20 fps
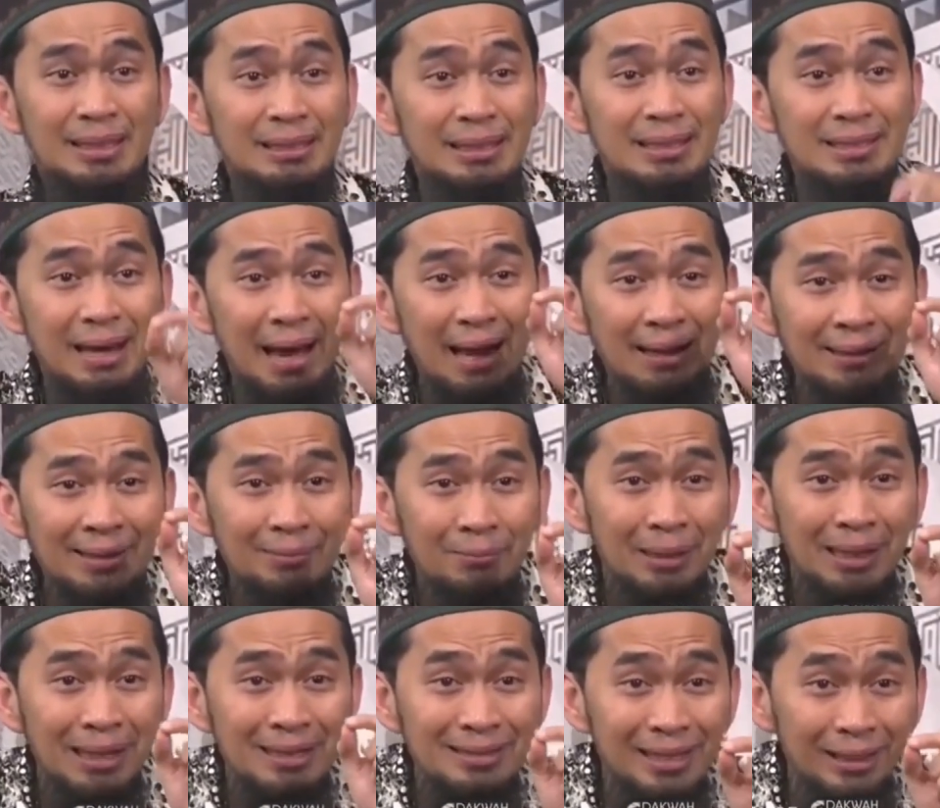Jadi ketika
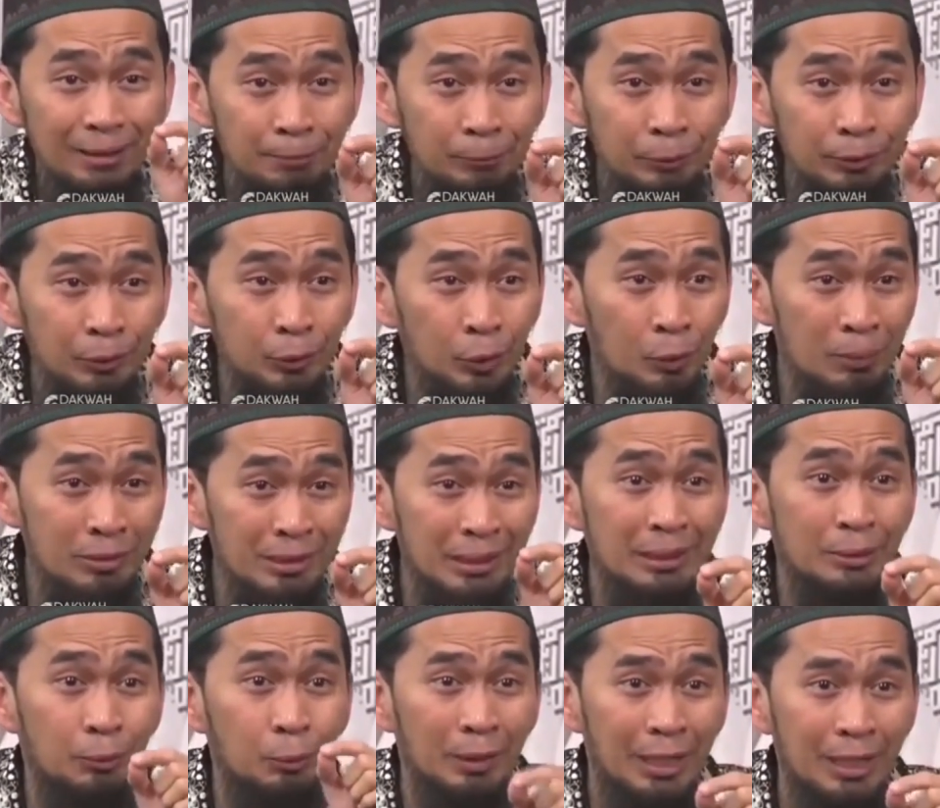Anda belajar pun untuk
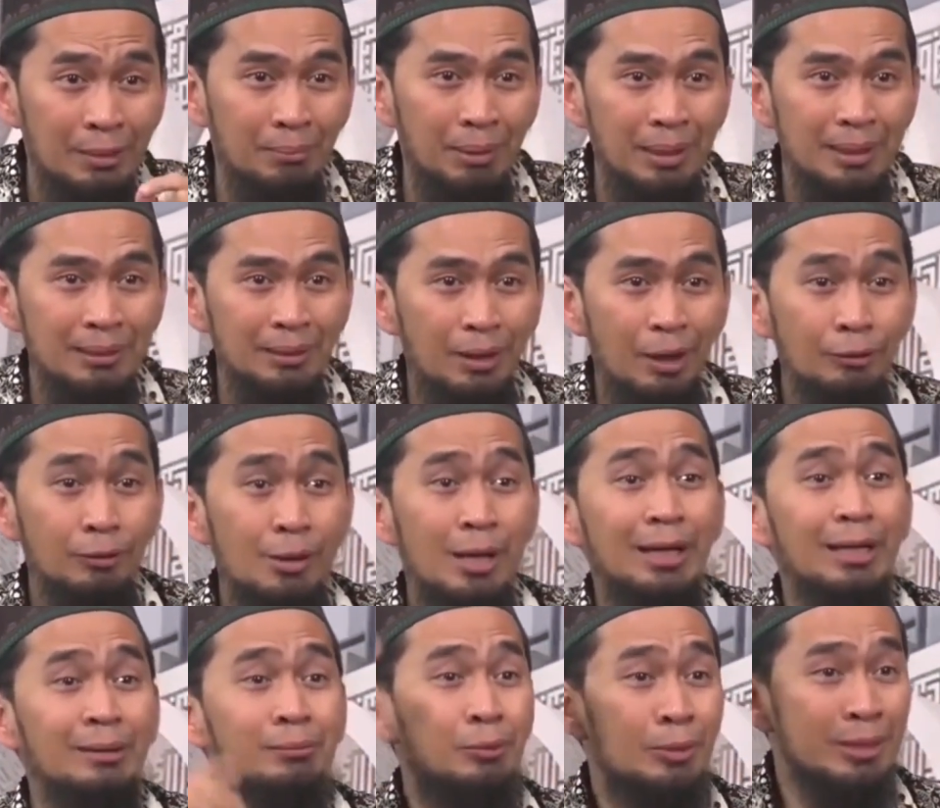menjadi ulama,
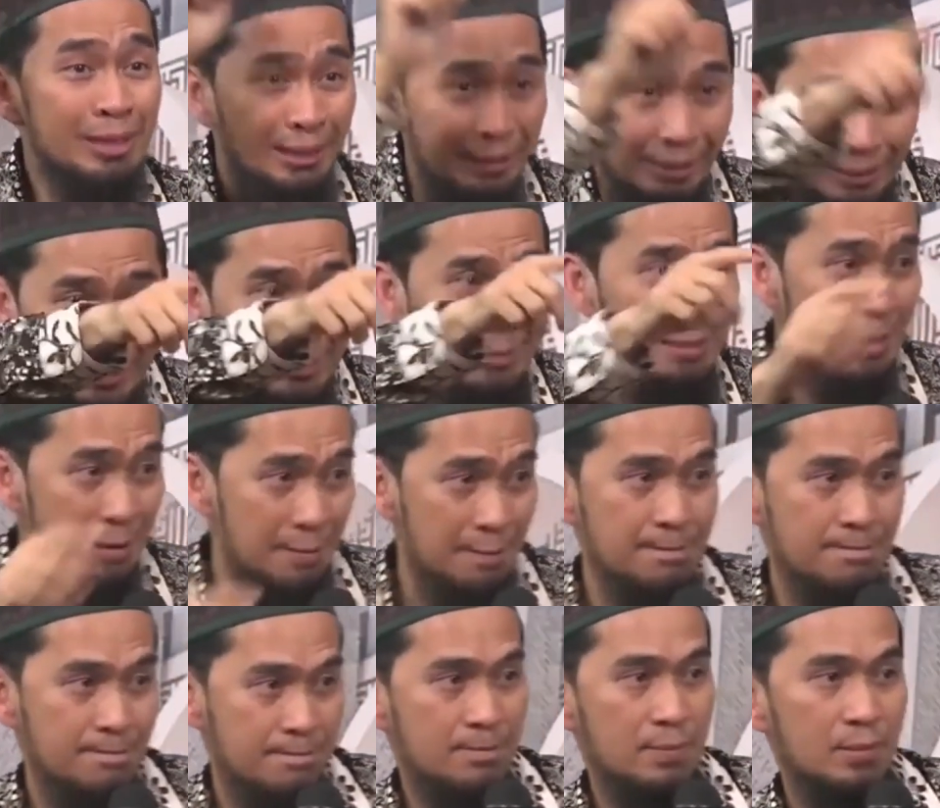Allah akan muliakan
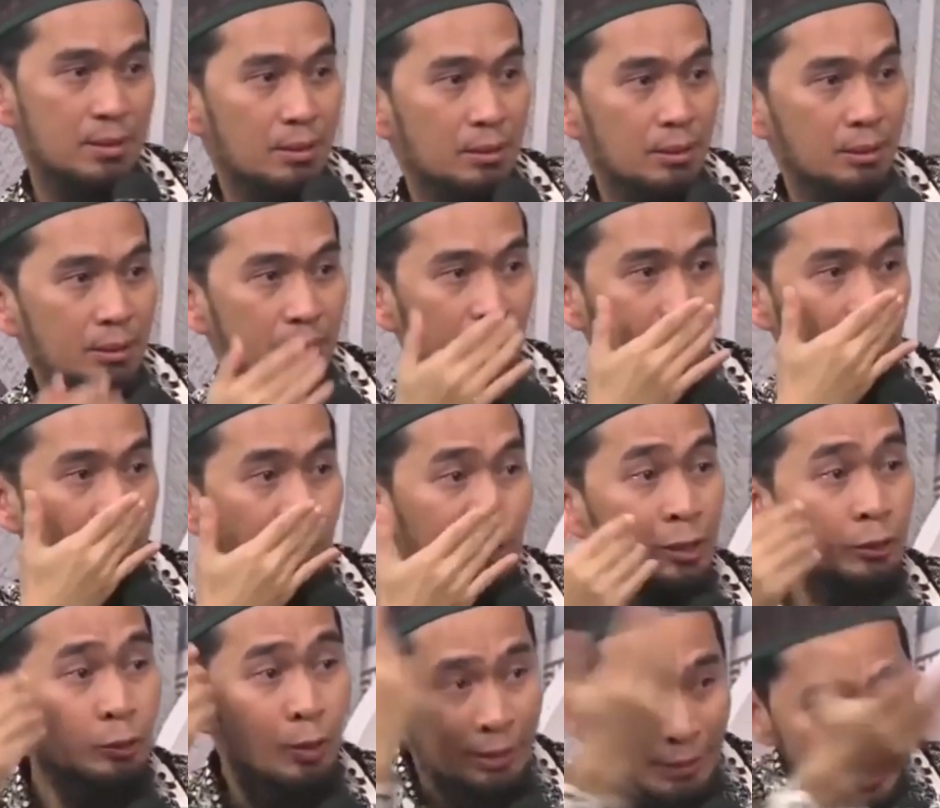Anda.
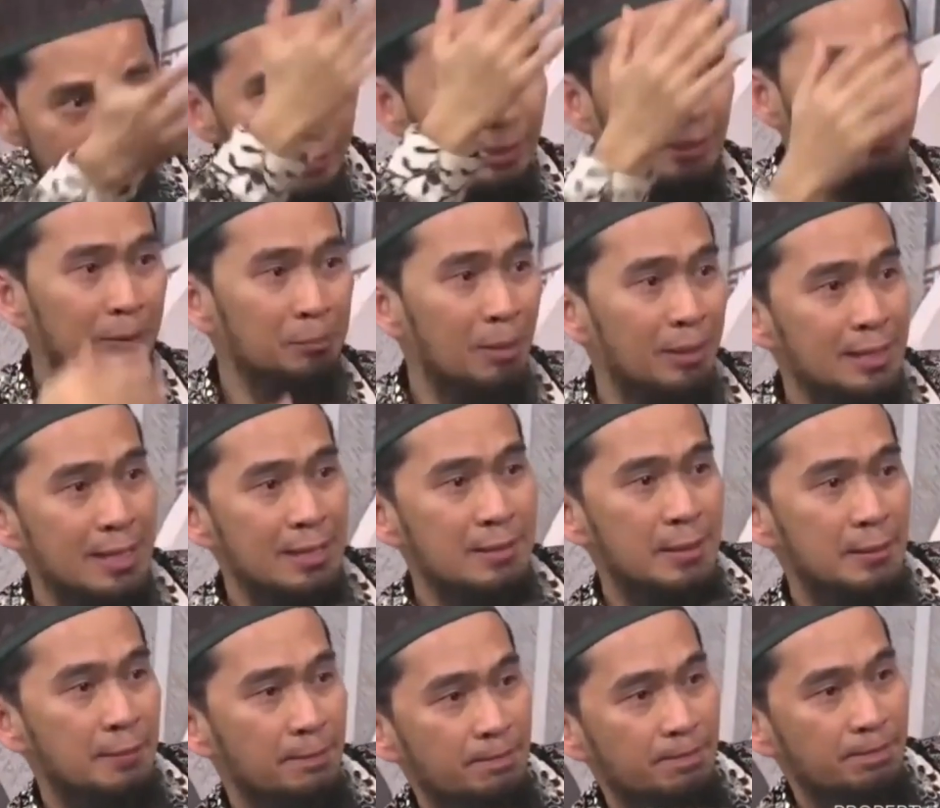Orang tua Anda akan dapat
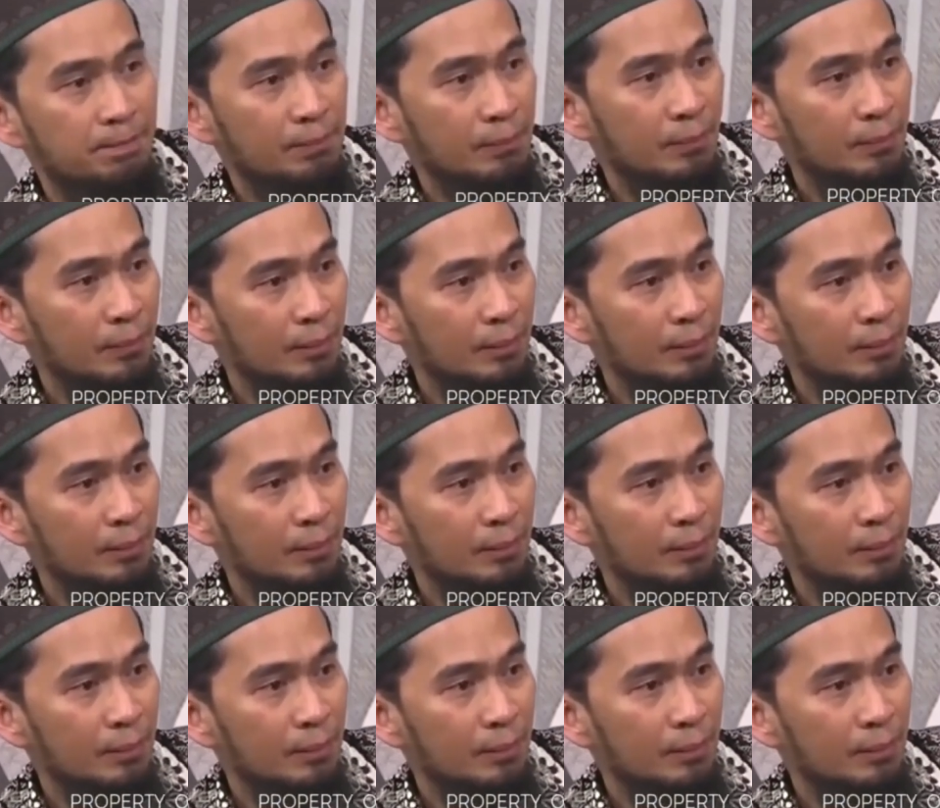bagiannya.